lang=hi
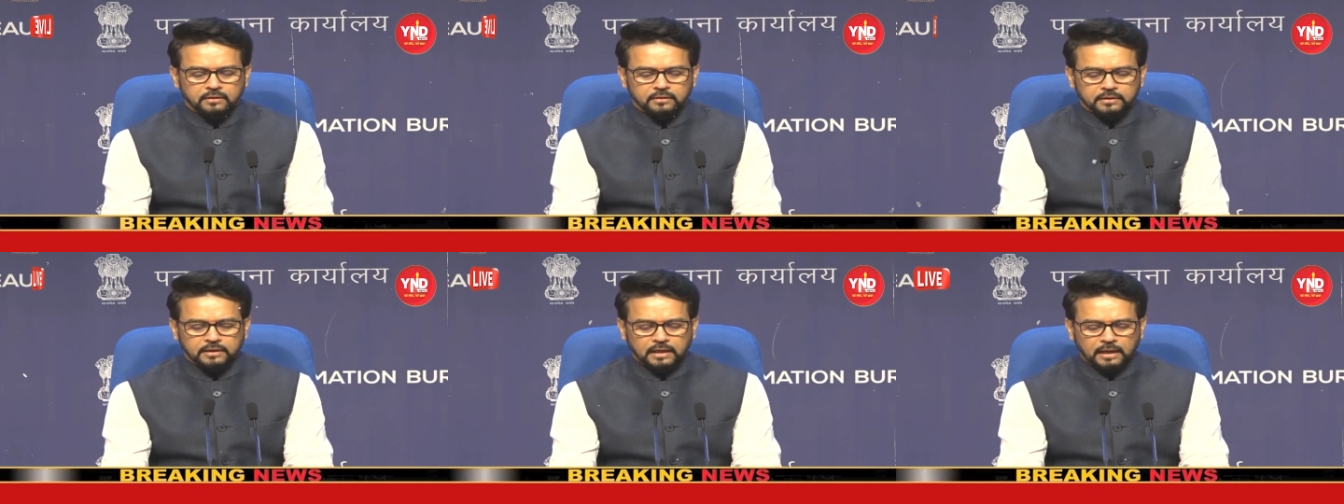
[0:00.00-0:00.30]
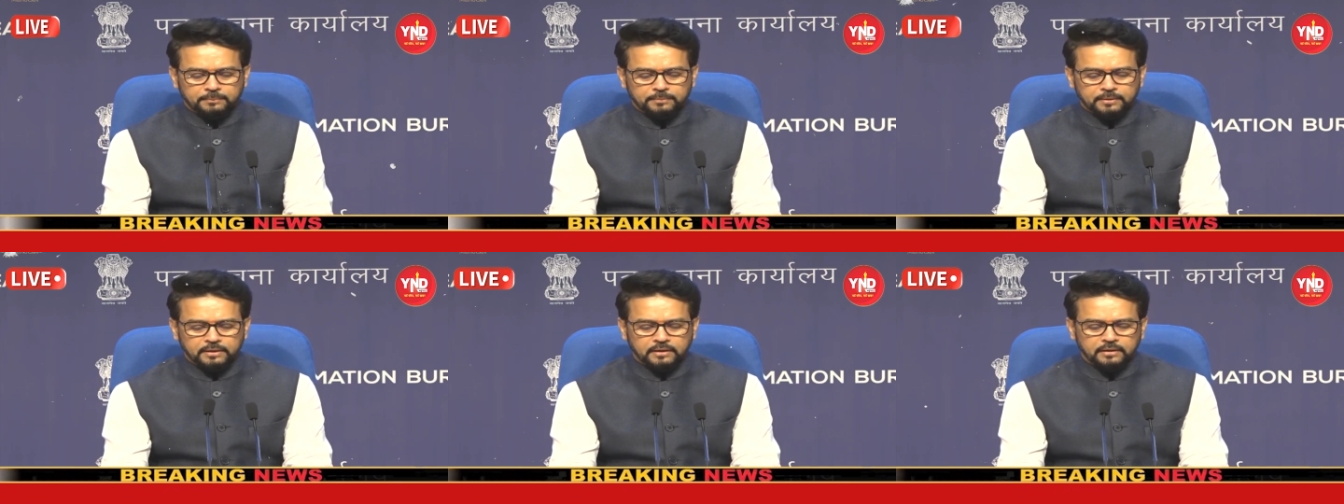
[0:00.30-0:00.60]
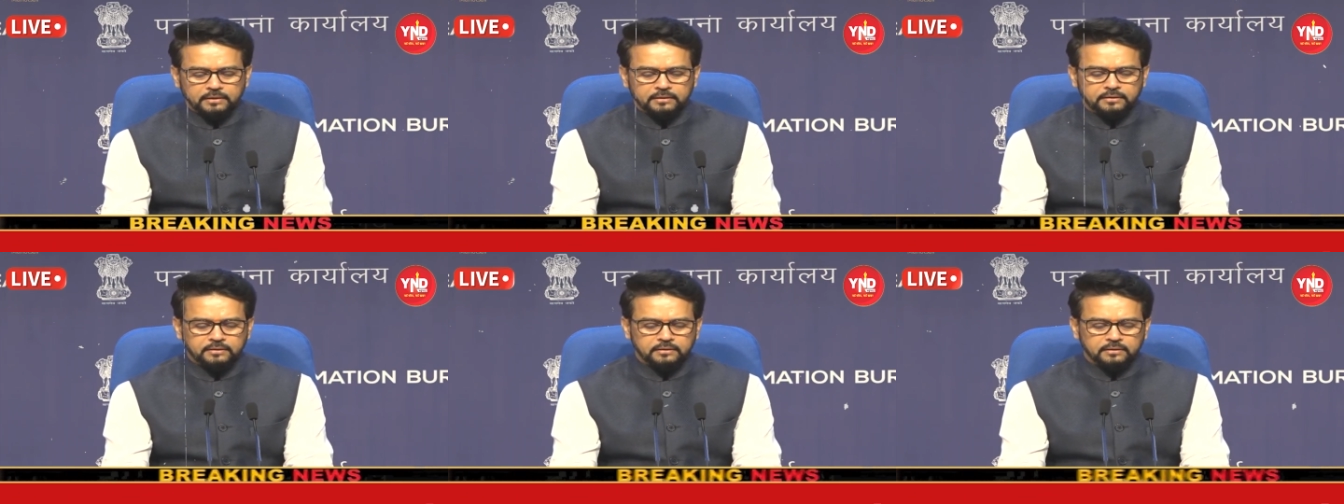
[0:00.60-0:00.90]

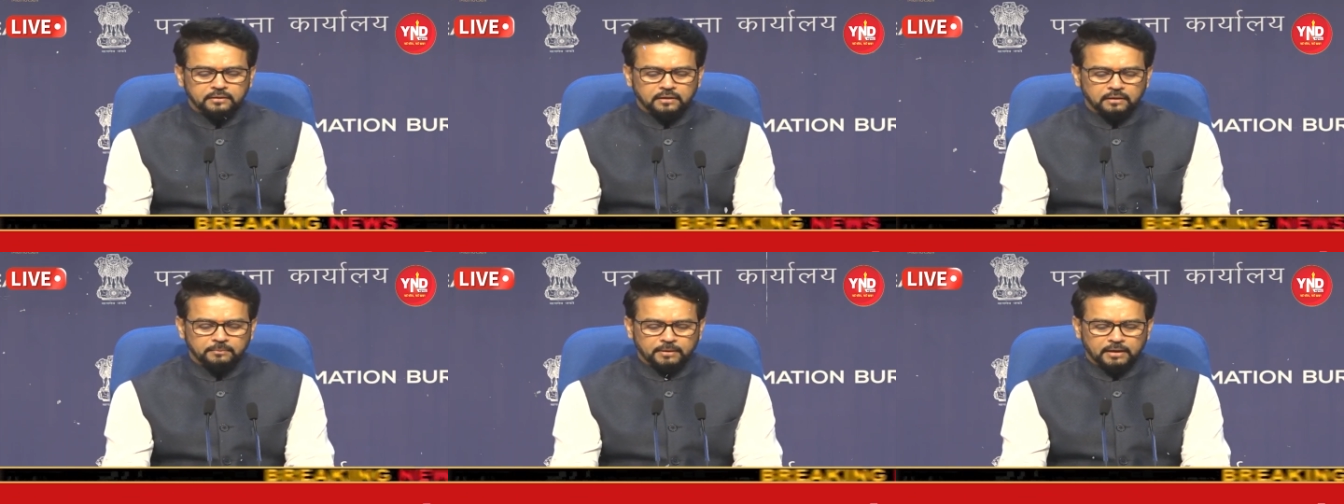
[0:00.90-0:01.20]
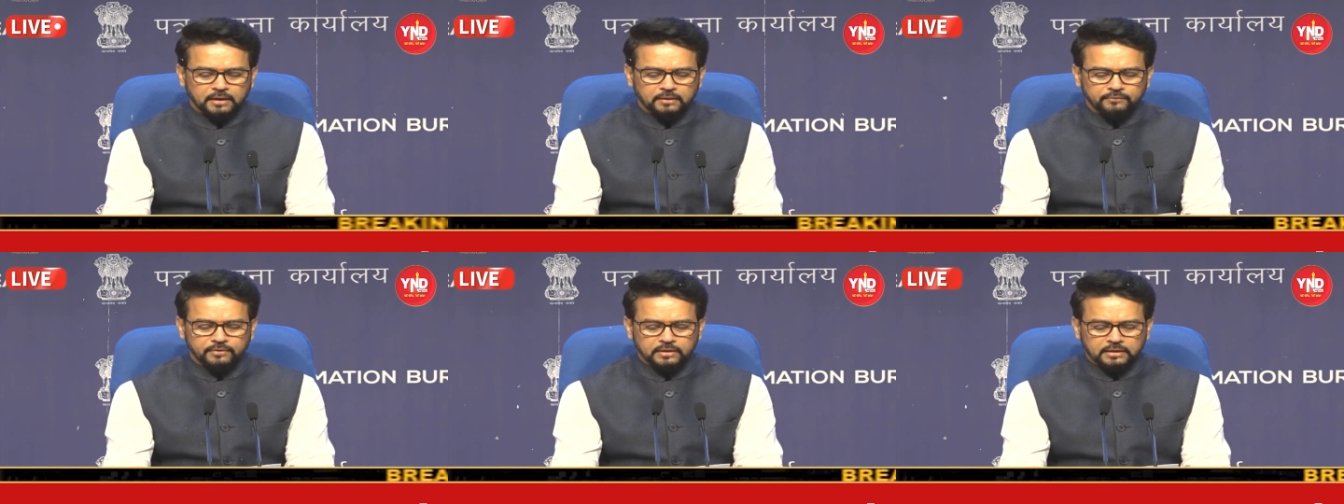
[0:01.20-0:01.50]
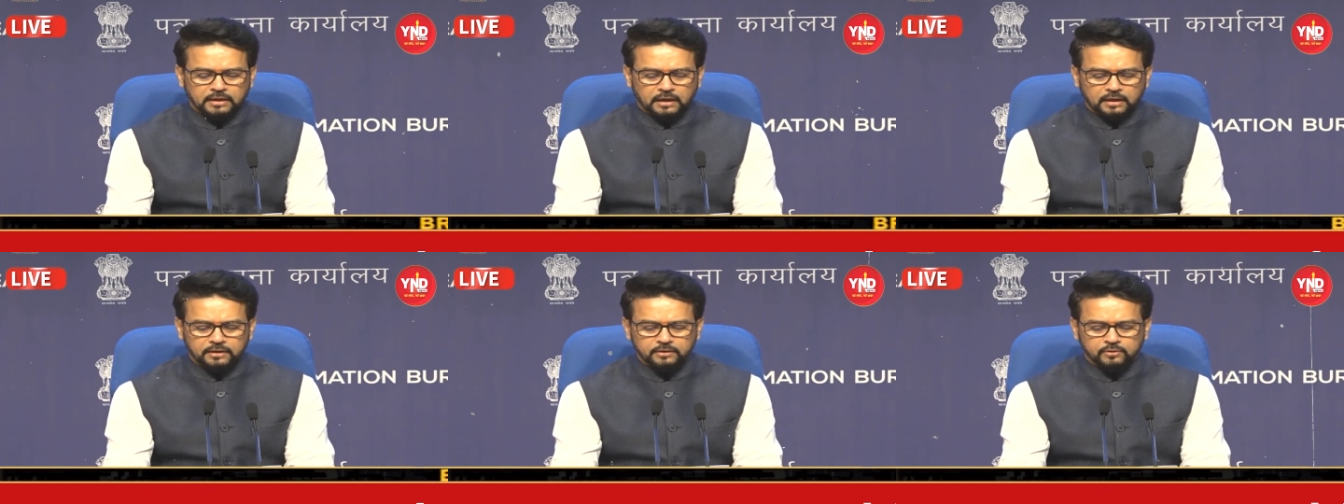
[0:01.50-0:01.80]
कैबिनेट हमारे
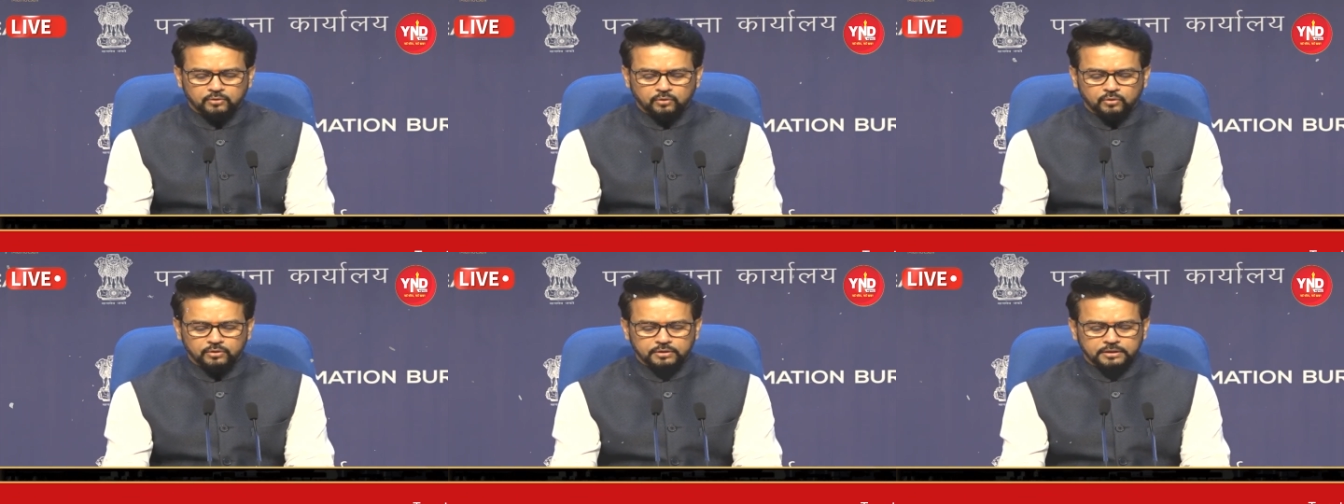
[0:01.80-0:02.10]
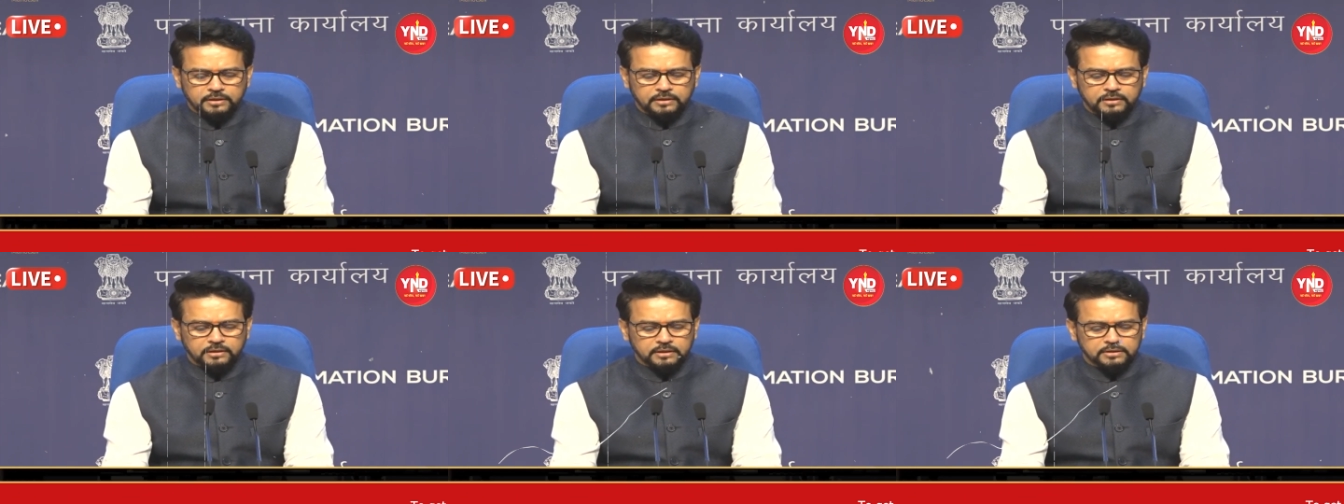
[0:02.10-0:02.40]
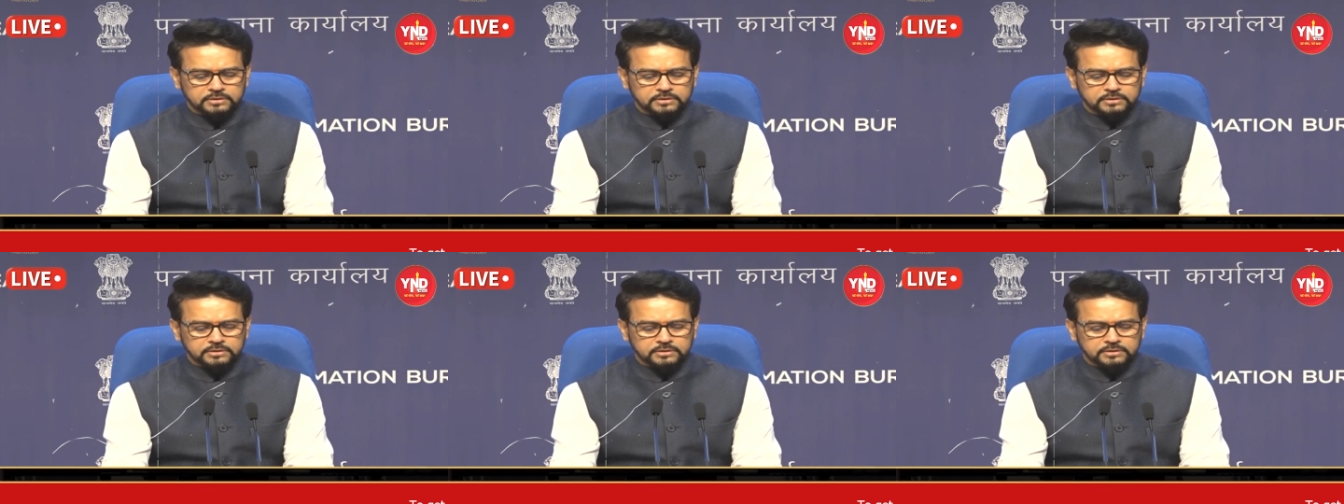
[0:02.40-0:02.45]
वैज्ञानिकों की